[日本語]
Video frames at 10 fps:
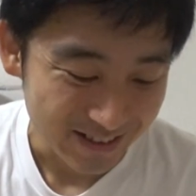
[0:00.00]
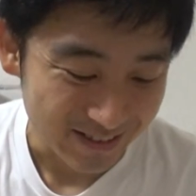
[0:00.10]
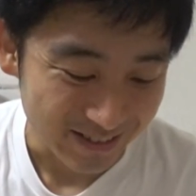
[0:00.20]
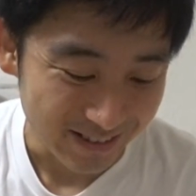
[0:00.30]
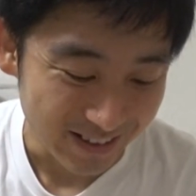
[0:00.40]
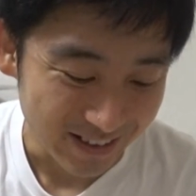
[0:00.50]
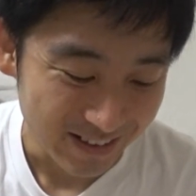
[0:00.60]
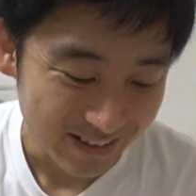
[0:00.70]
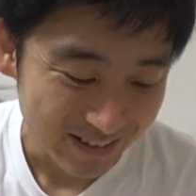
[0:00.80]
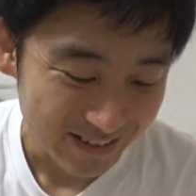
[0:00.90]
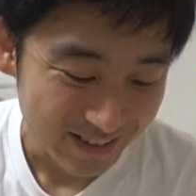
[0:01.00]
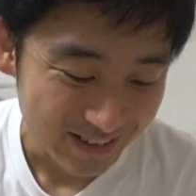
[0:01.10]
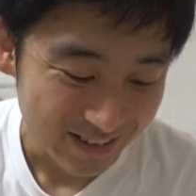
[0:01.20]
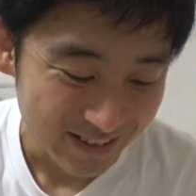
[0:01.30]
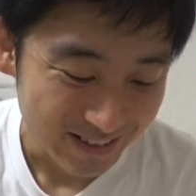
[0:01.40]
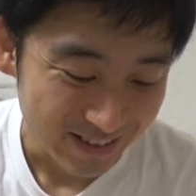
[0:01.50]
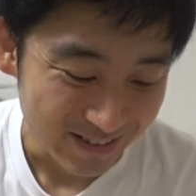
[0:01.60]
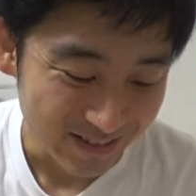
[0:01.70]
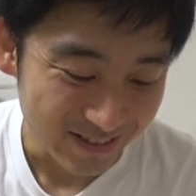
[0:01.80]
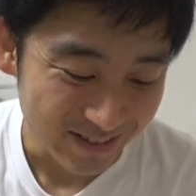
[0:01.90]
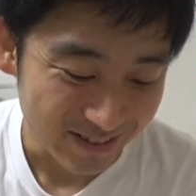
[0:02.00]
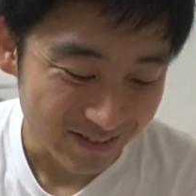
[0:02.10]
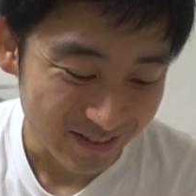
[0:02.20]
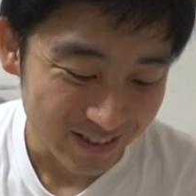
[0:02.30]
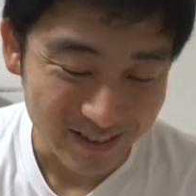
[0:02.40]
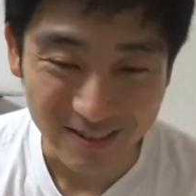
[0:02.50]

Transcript: ちょっとねうんそこで